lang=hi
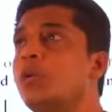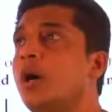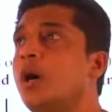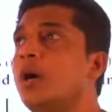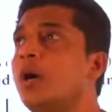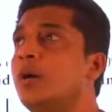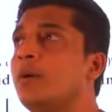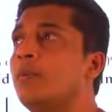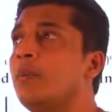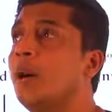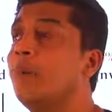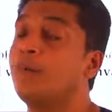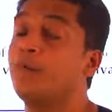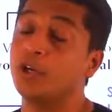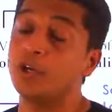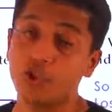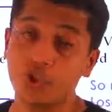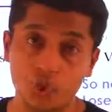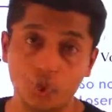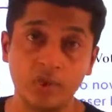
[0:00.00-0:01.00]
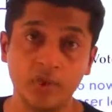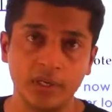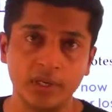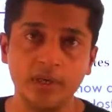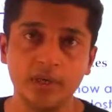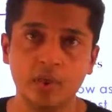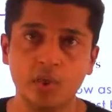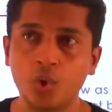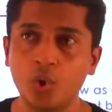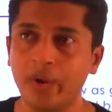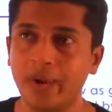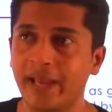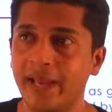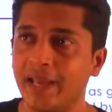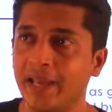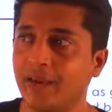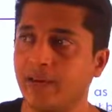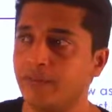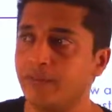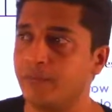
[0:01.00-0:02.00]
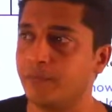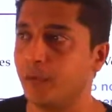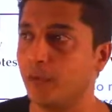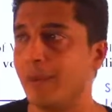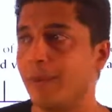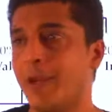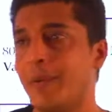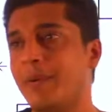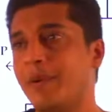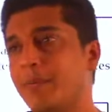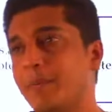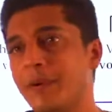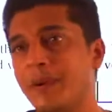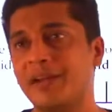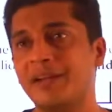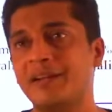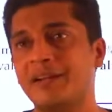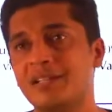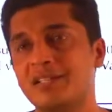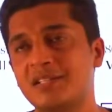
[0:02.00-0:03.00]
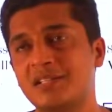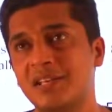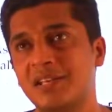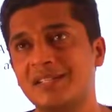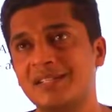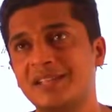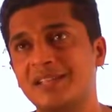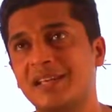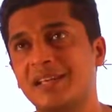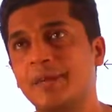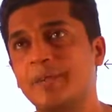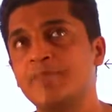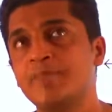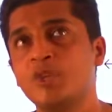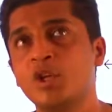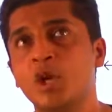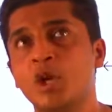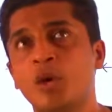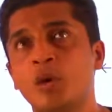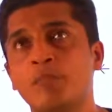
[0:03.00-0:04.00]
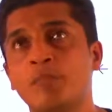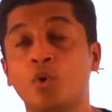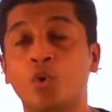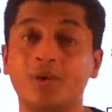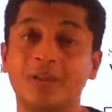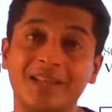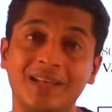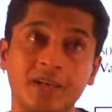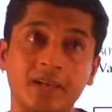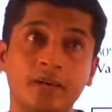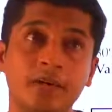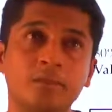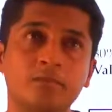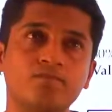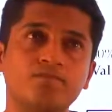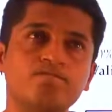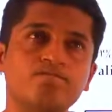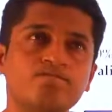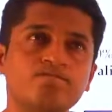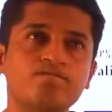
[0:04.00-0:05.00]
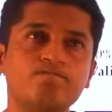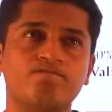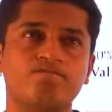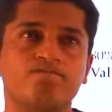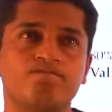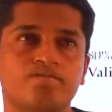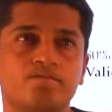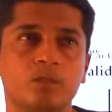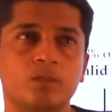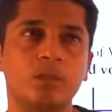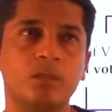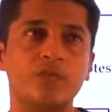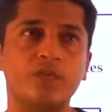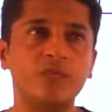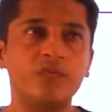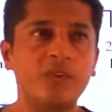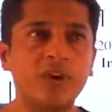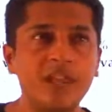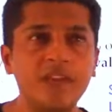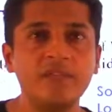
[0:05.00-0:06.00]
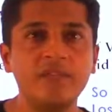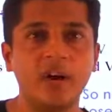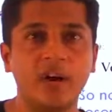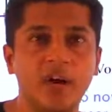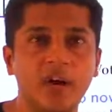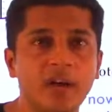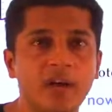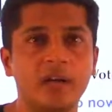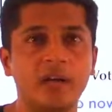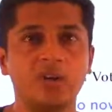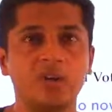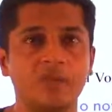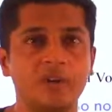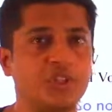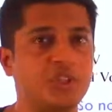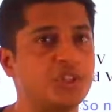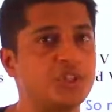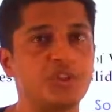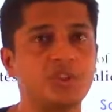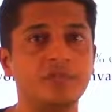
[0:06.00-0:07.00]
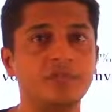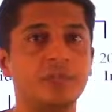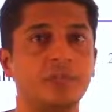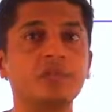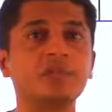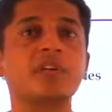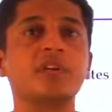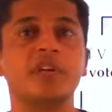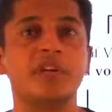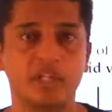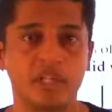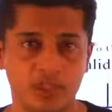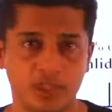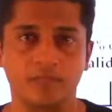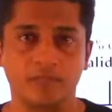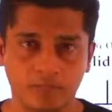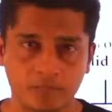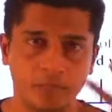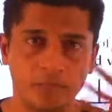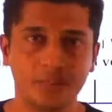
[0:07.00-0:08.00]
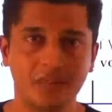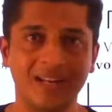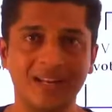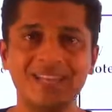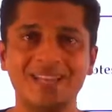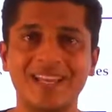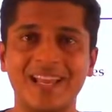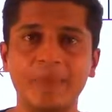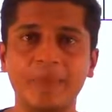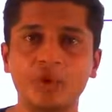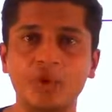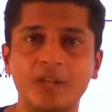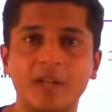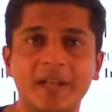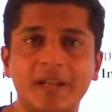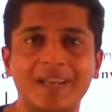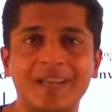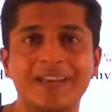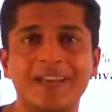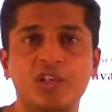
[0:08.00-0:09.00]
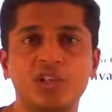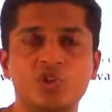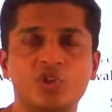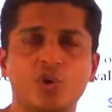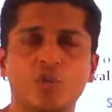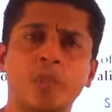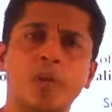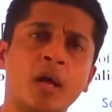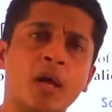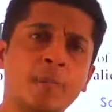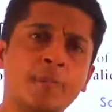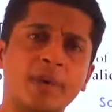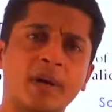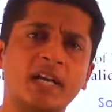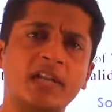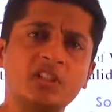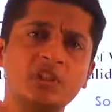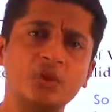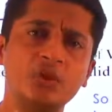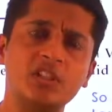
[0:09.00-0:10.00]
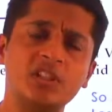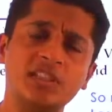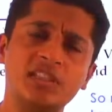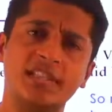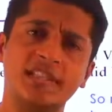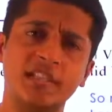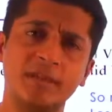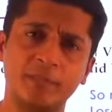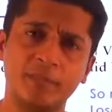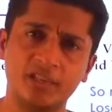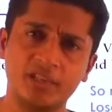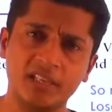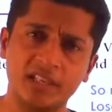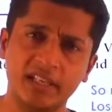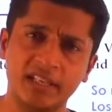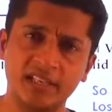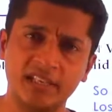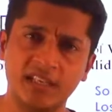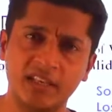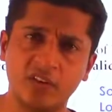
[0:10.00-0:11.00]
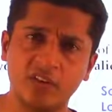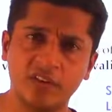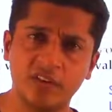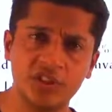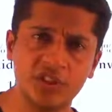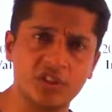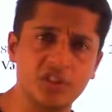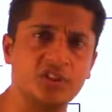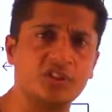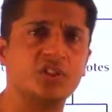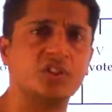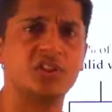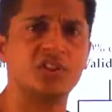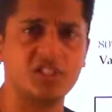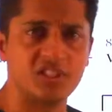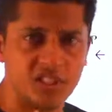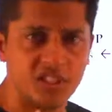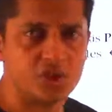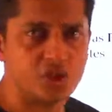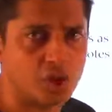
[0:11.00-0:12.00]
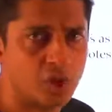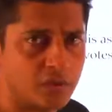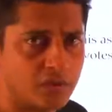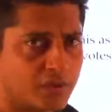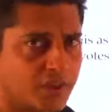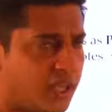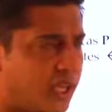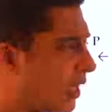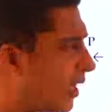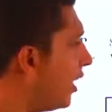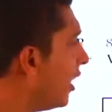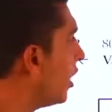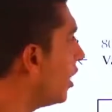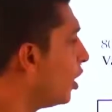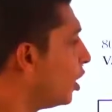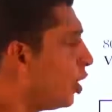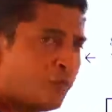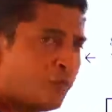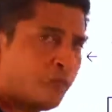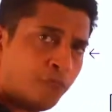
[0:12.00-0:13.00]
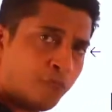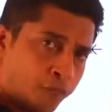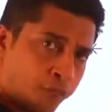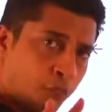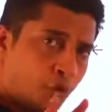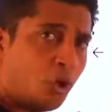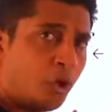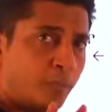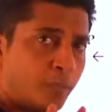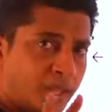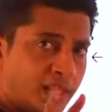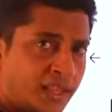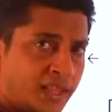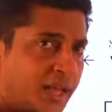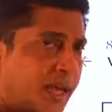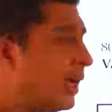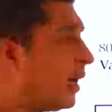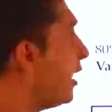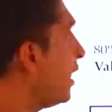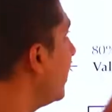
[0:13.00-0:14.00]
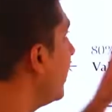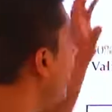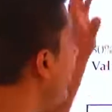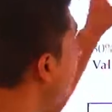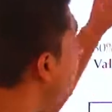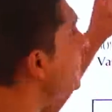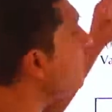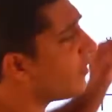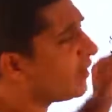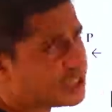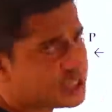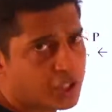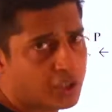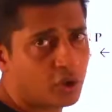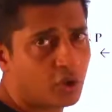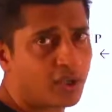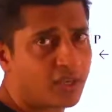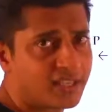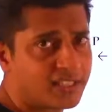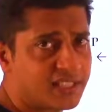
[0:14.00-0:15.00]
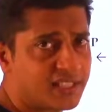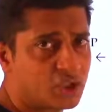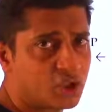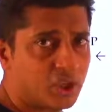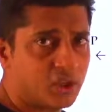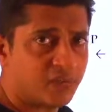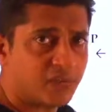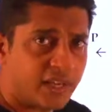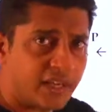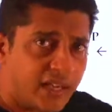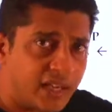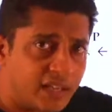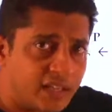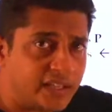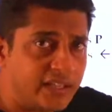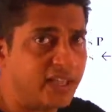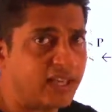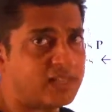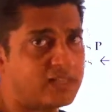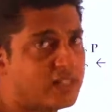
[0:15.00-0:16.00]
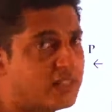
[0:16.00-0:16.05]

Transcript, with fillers: अप अ स्टूडेंट हु हैव प्रोबेबली प्रैक्टिस लेट्स से मोर देन 500 क्वेश्चंस ऑफ परसेंटेज लेट्स हाइपोथेटिकली अज्यूम 500 से ज्यादा परसेंटेज के क्वेश्चंस जिसने सॉल्व किया है ना वो बंदा इस क्वेश्चन को कैसे सॉल्व करेगा ध्यान से